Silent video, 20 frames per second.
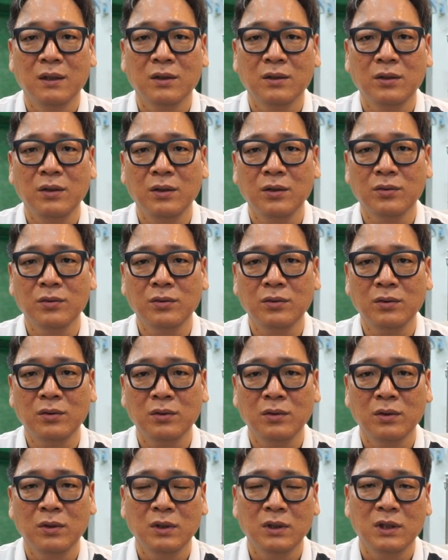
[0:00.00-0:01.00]

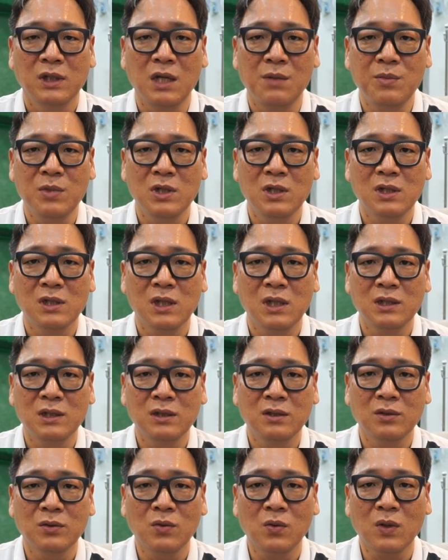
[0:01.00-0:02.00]
그리고 재밌는
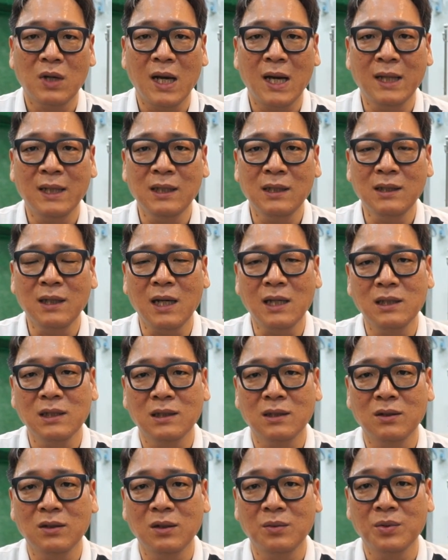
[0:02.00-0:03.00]
사실은 꼭 한
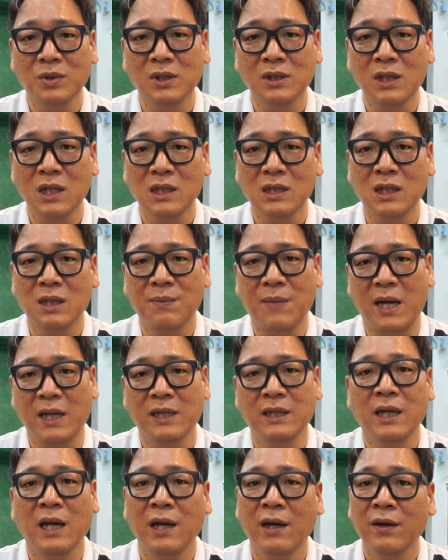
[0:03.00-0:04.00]
가지 클럽에서 생크가
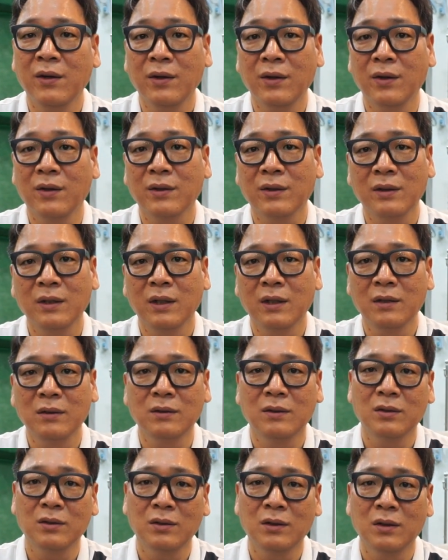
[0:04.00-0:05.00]
많이 나요. 예를
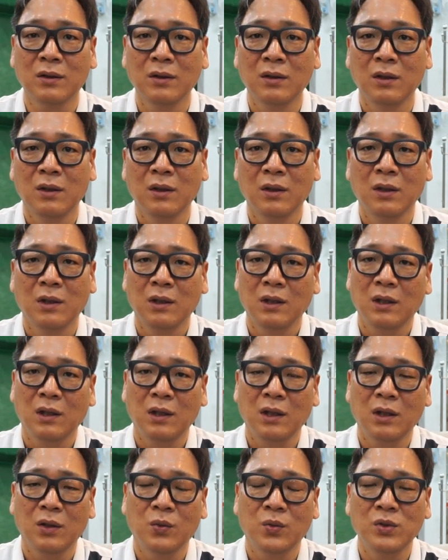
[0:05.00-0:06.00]
들어서
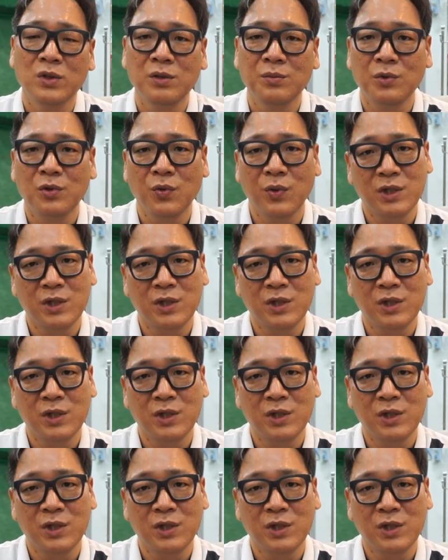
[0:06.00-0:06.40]
52도